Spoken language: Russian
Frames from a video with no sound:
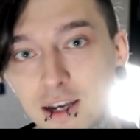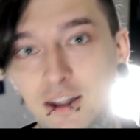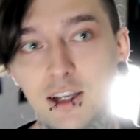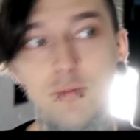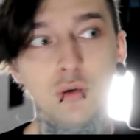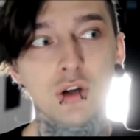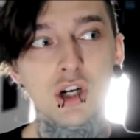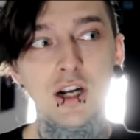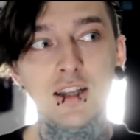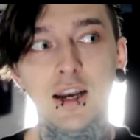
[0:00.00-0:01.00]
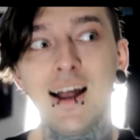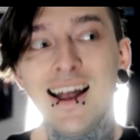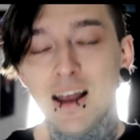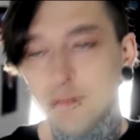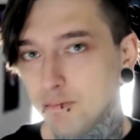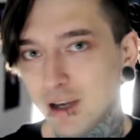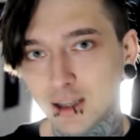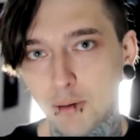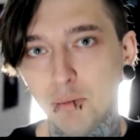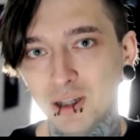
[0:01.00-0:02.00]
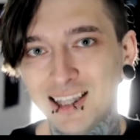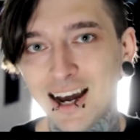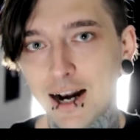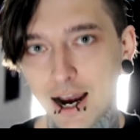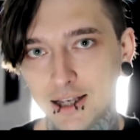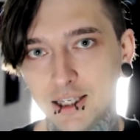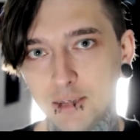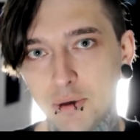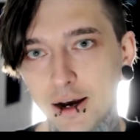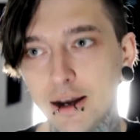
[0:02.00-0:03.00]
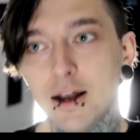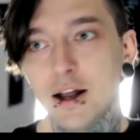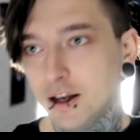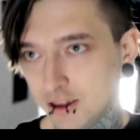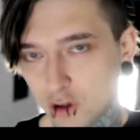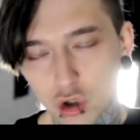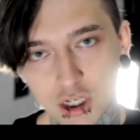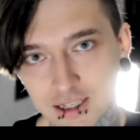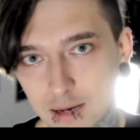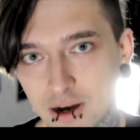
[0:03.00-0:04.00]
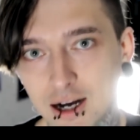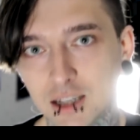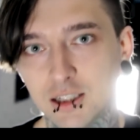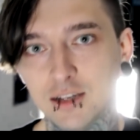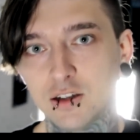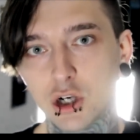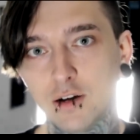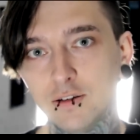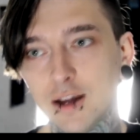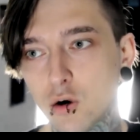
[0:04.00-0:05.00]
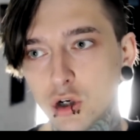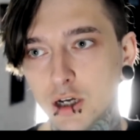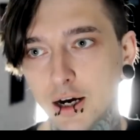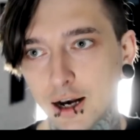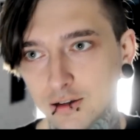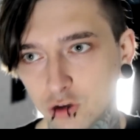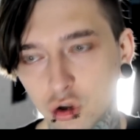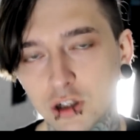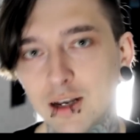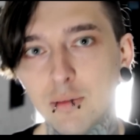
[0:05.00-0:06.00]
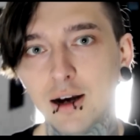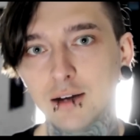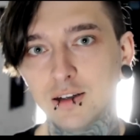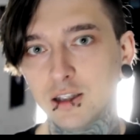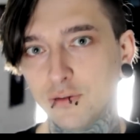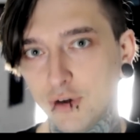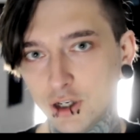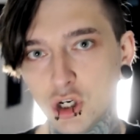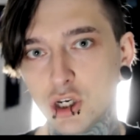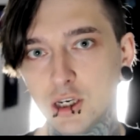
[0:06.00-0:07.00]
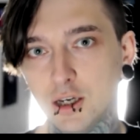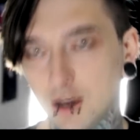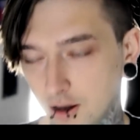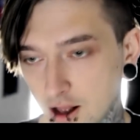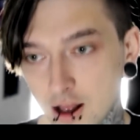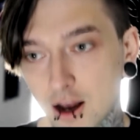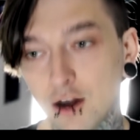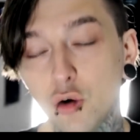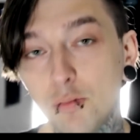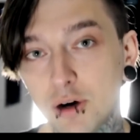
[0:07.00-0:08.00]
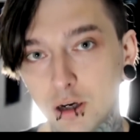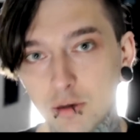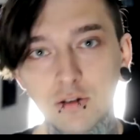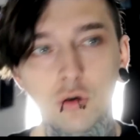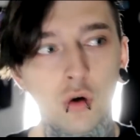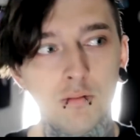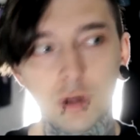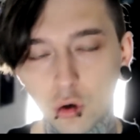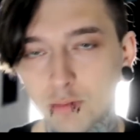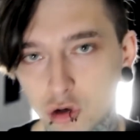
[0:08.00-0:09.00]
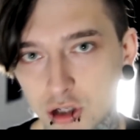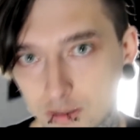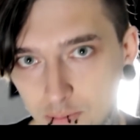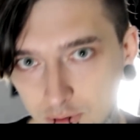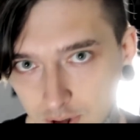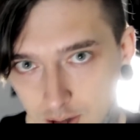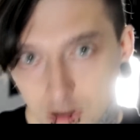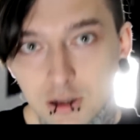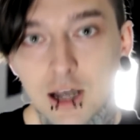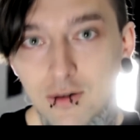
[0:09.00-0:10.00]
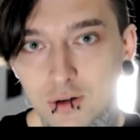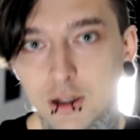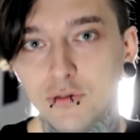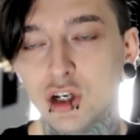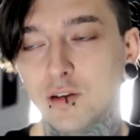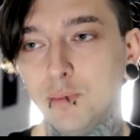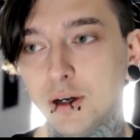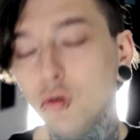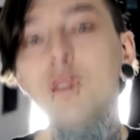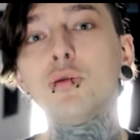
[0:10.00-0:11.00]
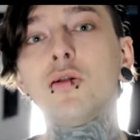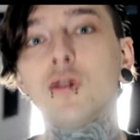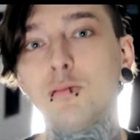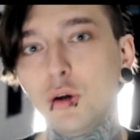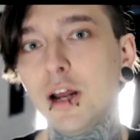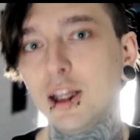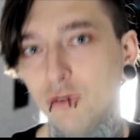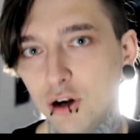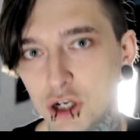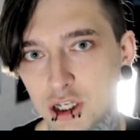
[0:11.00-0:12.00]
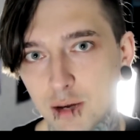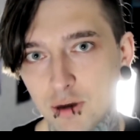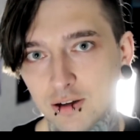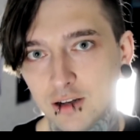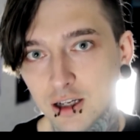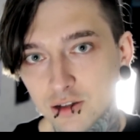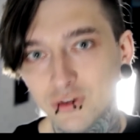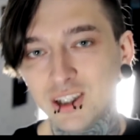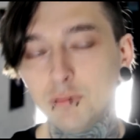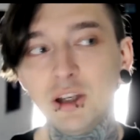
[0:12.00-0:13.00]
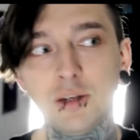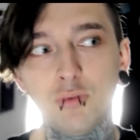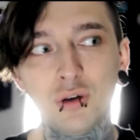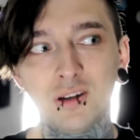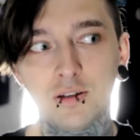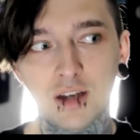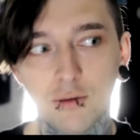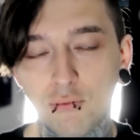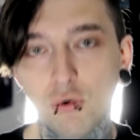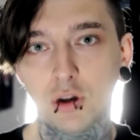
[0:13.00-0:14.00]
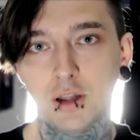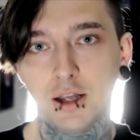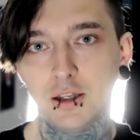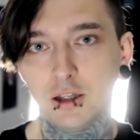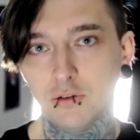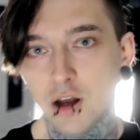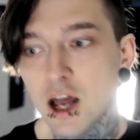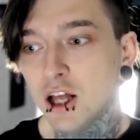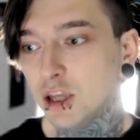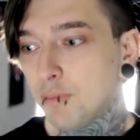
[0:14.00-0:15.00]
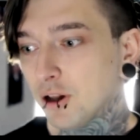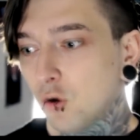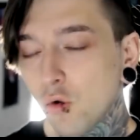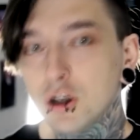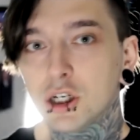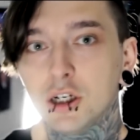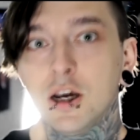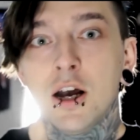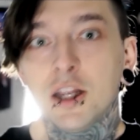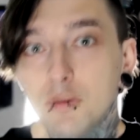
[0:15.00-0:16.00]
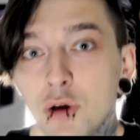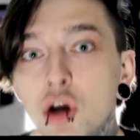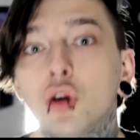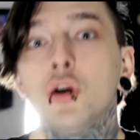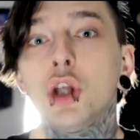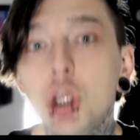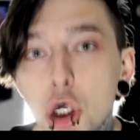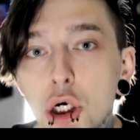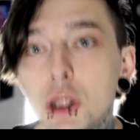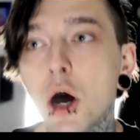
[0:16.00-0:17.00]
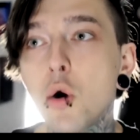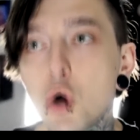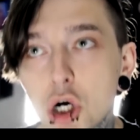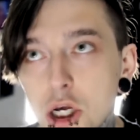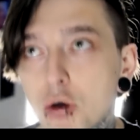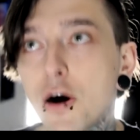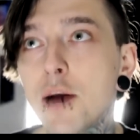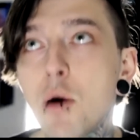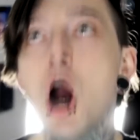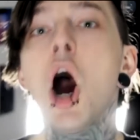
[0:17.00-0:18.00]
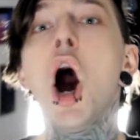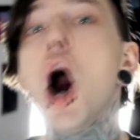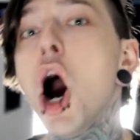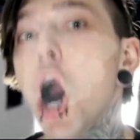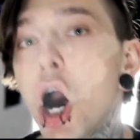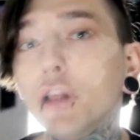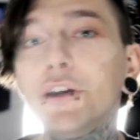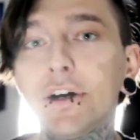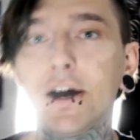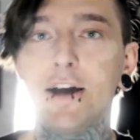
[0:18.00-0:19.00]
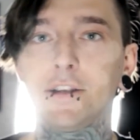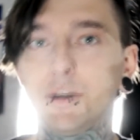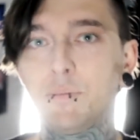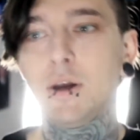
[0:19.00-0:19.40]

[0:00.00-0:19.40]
Нет, они будут держаться метра полтора от тебя, то же самое касается железнодорожных касс, то же самое касается фактически э, любых мест, ну кроме метро, потому что там как бы давка, да, в час пик. Люди будут соблюдать твое личное пространство, и тебе не будет дискомфортно от этого. Ты подходишь, и тебе никто не дышит на ушко своим э, дыханием.